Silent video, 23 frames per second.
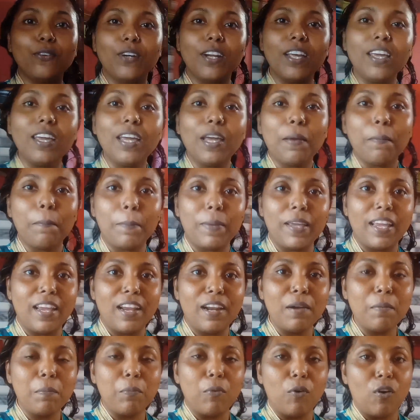করে
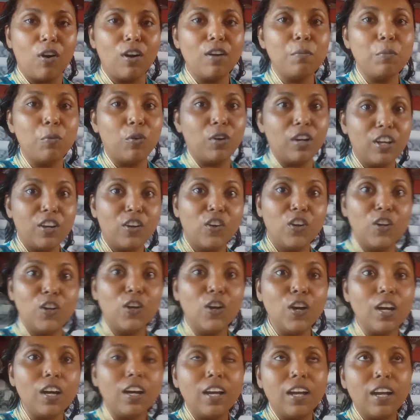বিয়ের পর মনে হলো